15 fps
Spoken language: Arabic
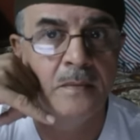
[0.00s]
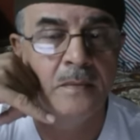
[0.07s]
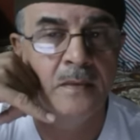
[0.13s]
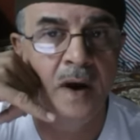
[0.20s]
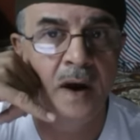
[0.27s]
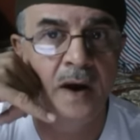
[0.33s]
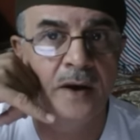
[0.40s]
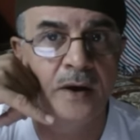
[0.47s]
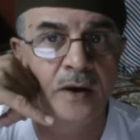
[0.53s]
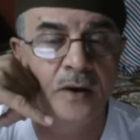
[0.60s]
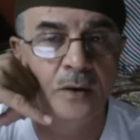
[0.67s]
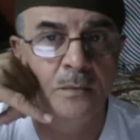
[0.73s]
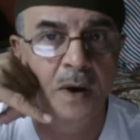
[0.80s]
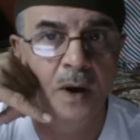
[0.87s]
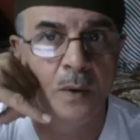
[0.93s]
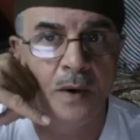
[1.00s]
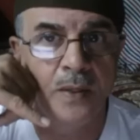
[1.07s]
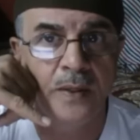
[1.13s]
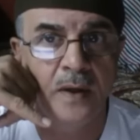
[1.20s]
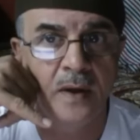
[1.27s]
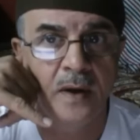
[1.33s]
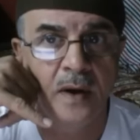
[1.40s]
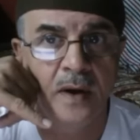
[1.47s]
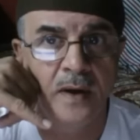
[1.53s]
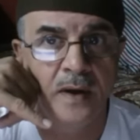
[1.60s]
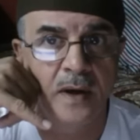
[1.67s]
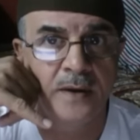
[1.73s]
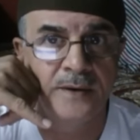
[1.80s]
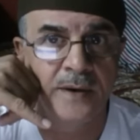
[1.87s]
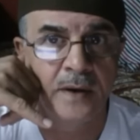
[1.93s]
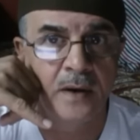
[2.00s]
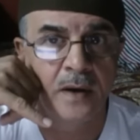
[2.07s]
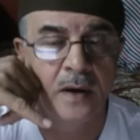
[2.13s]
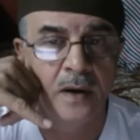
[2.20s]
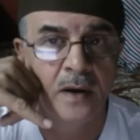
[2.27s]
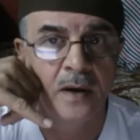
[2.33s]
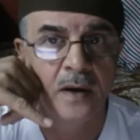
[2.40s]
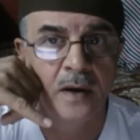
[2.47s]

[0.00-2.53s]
معاك أم عوض حياك الله